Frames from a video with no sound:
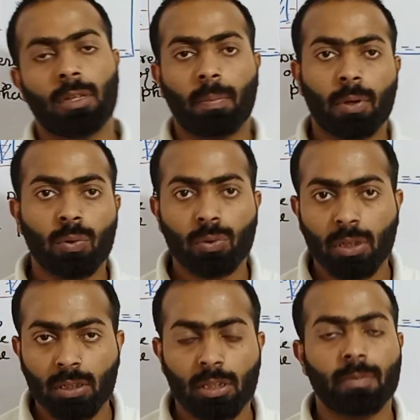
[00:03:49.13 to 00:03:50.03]
जबकि
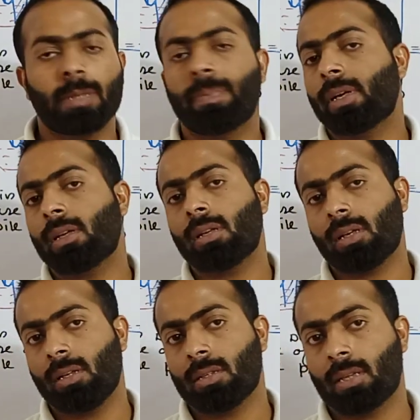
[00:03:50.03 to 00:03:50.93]
दूसरे जितने भी स्प्रेटिंग
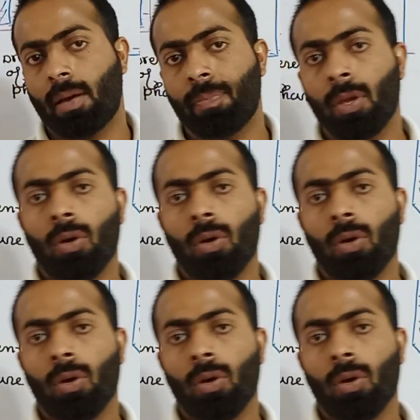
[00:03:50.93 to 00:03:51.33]
टेक्निक्स हैं